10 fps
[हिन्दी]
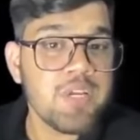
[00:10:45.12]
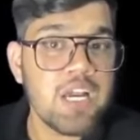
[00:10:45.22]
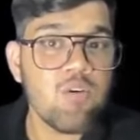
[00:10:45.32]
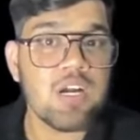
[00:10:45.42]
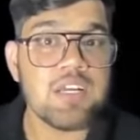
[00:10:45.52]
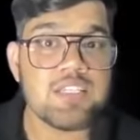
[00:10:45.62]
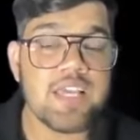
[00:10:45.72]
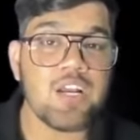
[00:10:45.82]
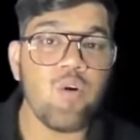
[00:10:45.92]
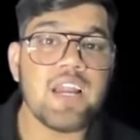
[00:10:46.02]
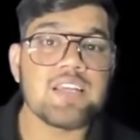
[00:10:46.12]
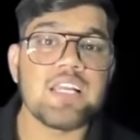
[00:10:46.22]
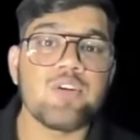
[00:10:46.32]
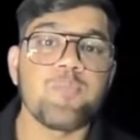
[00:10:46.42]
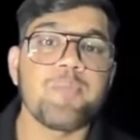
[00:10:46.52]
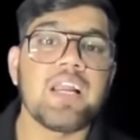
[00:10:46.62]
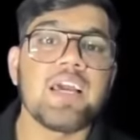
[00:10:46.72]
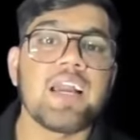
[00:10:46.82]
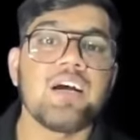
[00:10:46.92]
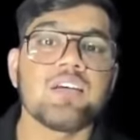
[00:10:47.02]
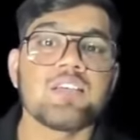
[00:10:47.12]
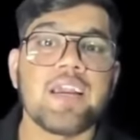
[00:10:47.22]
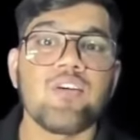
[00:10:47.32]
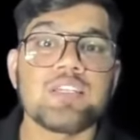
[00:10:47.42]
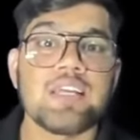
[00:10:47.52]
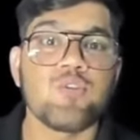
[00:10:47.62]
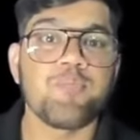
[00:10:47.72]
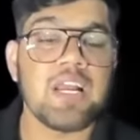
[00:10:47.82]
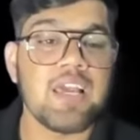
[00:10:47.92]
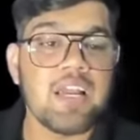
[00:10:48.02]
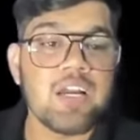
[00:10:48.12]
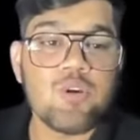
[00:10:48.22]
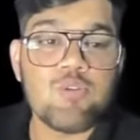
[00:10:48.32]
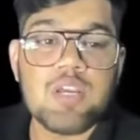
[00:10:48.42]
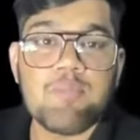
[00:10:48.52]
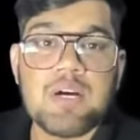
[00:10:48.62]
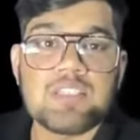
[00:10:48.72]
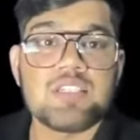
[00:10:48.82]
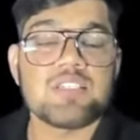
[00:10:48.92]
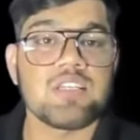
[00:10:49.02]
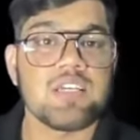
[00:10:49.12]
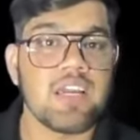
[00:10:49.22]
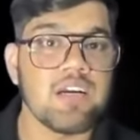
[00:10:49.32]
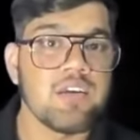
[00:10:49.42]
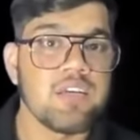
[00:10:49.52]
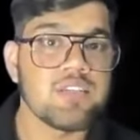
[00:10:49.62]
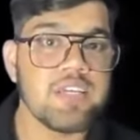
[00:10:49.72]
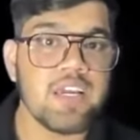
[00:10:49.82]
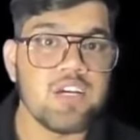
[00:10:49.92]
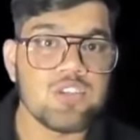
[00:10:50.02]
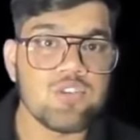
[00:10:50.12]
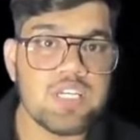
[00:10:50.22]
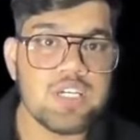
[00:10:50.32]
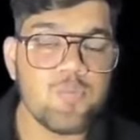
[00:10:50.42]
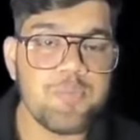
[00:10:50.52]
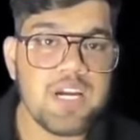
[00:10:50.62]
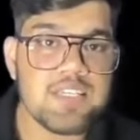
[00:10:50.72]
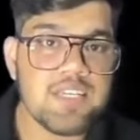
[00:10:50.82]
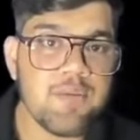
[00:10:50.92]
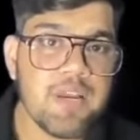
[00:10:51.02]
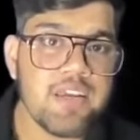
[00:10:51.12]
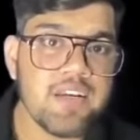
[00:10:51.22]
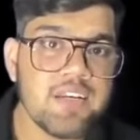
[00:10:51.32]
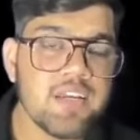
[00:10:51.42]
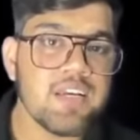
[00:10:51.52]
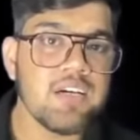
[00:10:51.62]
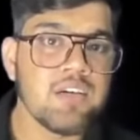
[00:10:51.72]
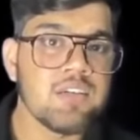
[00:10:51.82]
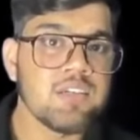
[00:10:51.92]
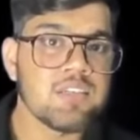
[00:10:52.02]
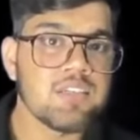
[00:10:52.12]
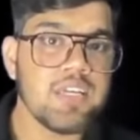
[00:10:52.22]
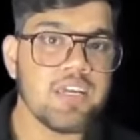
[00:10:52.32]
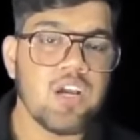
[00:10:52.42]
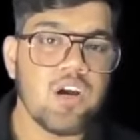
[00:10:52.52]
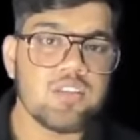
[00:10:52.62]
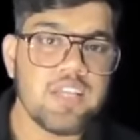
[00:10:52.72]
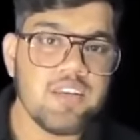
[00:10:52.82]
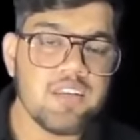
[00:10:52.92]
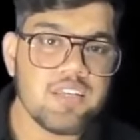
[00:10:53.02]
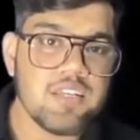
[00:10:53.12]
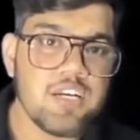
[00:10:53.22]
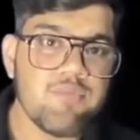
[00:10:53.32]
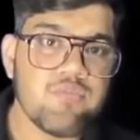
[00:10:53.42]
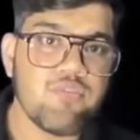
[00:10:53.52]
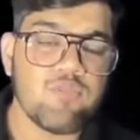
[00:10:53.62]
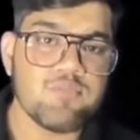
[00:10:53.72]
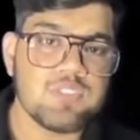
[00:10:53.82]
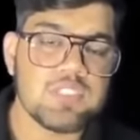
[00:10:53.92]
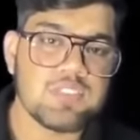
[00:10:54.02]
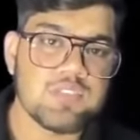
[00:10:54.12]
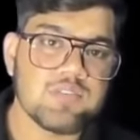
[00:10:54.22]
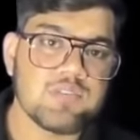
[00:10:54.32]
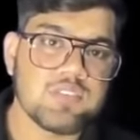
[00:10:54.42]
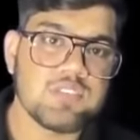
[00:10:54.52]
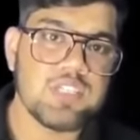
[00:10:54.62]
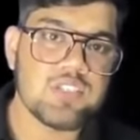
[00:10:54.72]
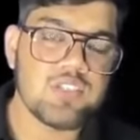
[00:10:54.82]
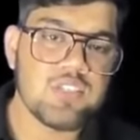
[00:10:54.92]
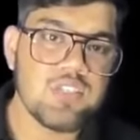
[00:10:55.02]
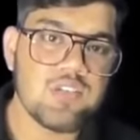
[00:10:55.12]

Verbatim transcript: होगा साइक्लोहेक्साइल ग्रुप पहले आएगा साइक्लोहेक्साइल ग्रुप पहले आएगा क्योंकि उसके बाद सी आएगा ठीक है तो ये ग्रुप यहां से यहां माइग्रेट करेगा ठीक है देन इट विल फॉर्म दिस सी एच थ्री